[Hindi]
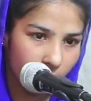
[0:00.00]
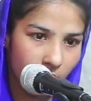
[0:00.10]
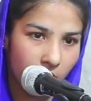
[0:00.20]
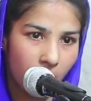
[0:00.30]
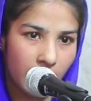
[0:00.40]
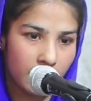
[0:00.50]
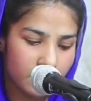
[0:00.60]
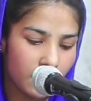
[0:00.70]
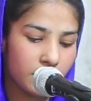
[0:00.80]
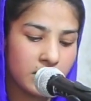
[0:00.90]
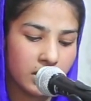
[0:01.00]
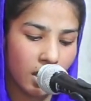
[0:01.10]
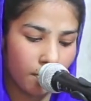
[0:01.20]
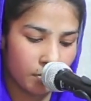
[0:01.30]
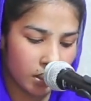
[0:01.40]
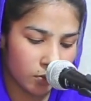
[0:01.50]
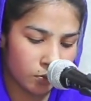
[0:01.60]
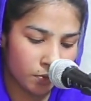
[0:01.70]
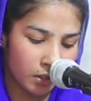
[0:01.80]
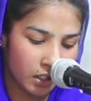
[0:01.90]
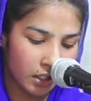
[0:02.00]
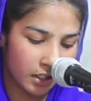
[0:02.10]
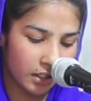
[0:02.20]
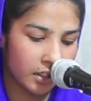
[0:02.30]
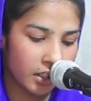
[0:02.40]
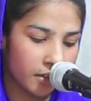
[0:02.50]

आए हम सब इसी तरह अपने कदमों पर खड़े रहेंगे